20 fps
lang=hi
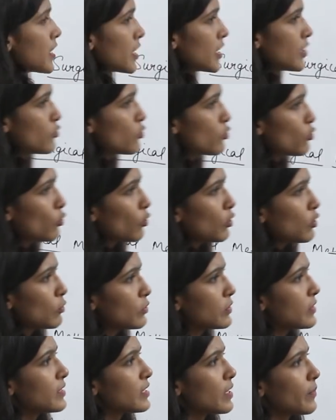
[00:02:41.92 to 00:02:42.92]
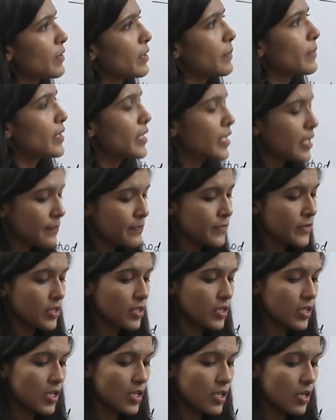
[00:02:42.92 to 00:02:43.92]
कि जो दो यूजेज़ हमने पढ़े
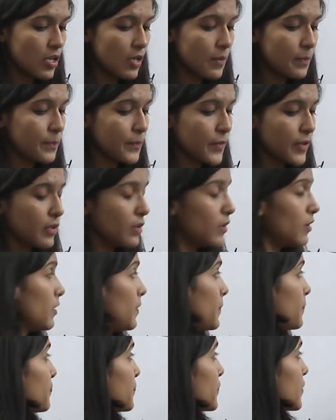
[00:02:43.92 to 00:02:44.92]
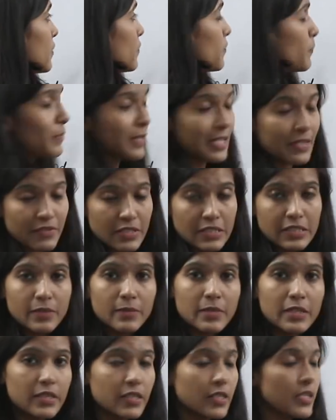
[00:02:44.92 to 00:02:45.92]
कि हम आ, प्राइवेसी
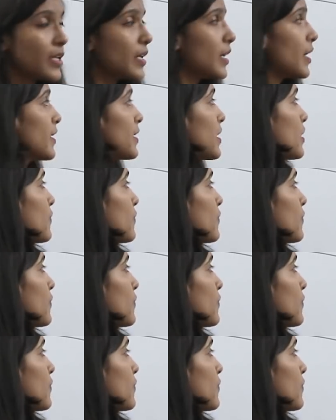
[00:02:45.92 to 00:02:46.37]
मिलती है